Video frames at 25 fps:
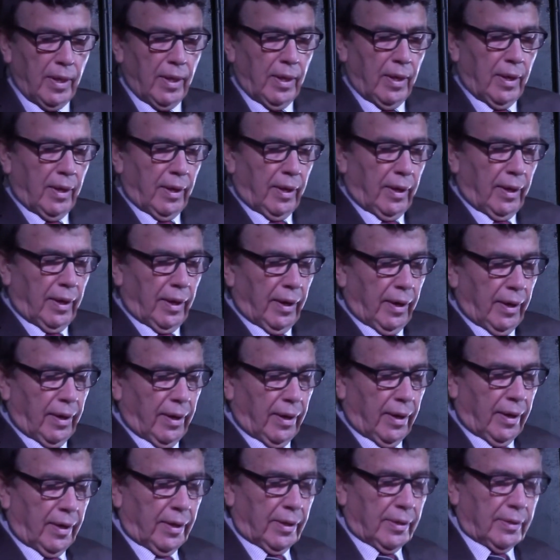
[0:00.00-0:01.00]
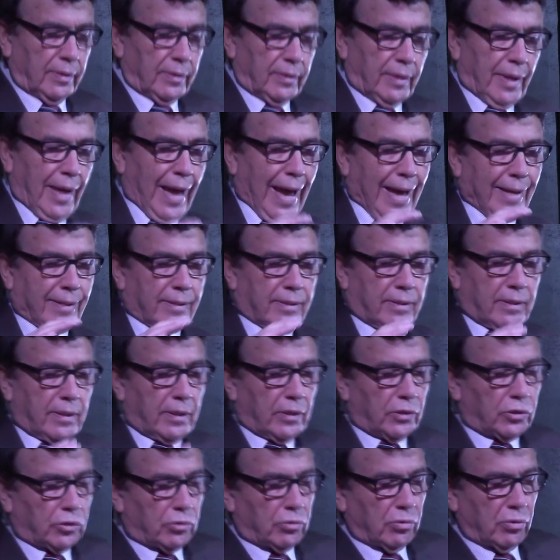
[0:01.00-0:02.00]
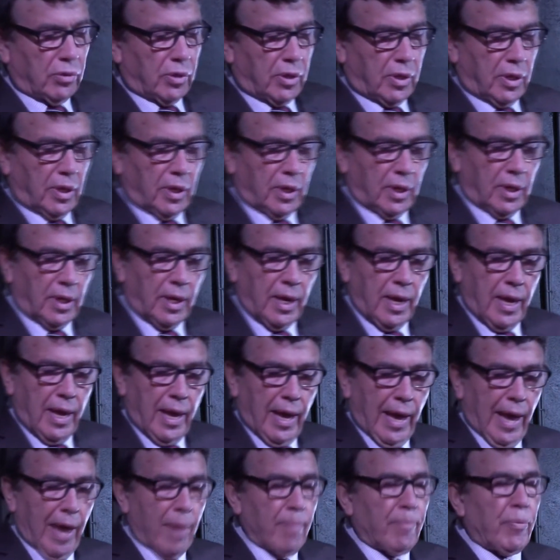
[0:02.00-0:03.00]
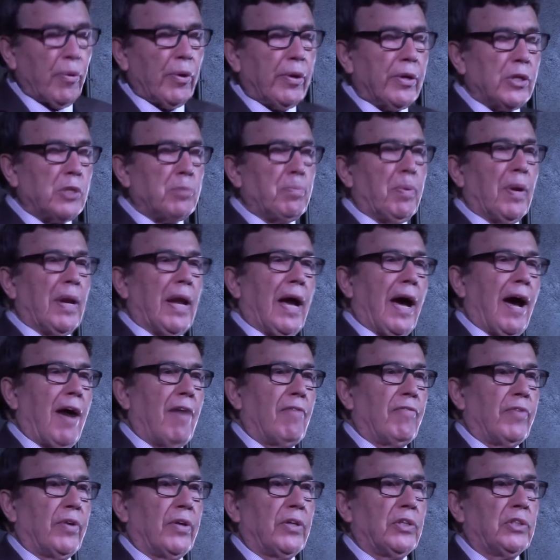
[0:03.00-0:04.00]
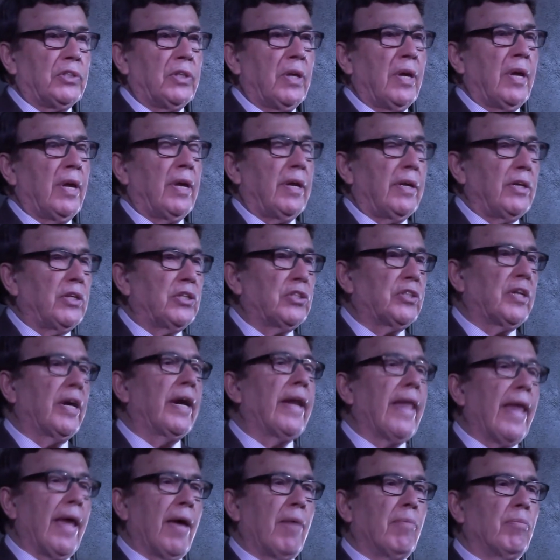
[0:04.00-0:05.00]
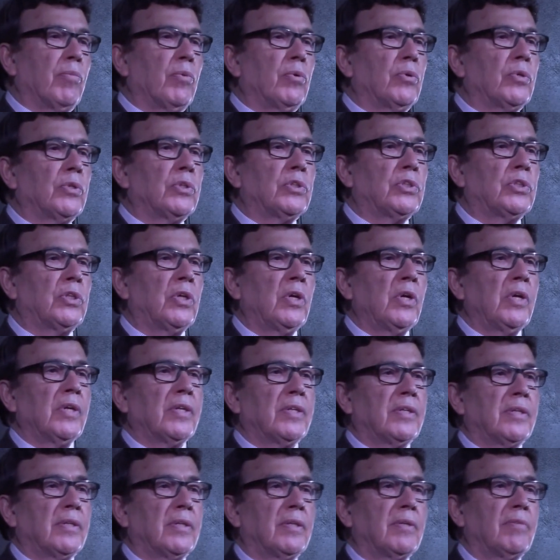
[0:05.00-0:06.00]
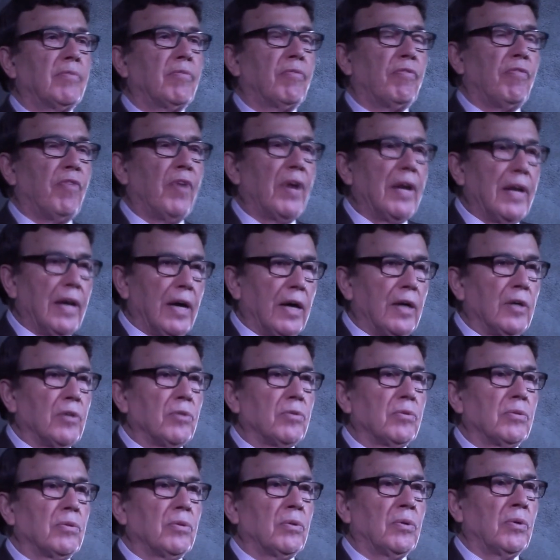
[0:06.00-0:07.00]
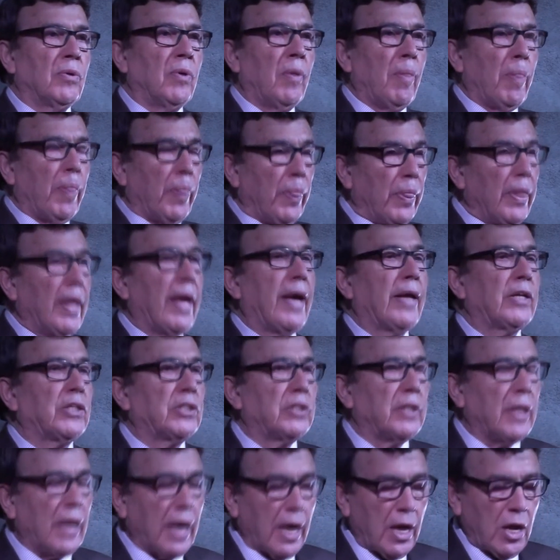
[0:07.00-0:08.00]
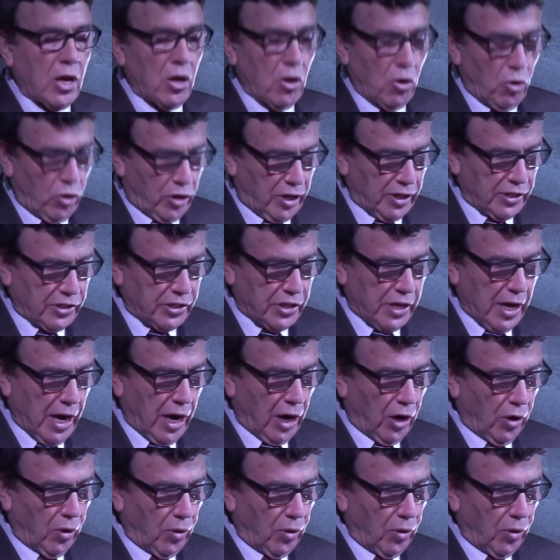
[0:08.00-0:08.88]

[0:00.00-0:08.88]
E é disto que, em poucas palavras, estaremos falando nesta ocasião.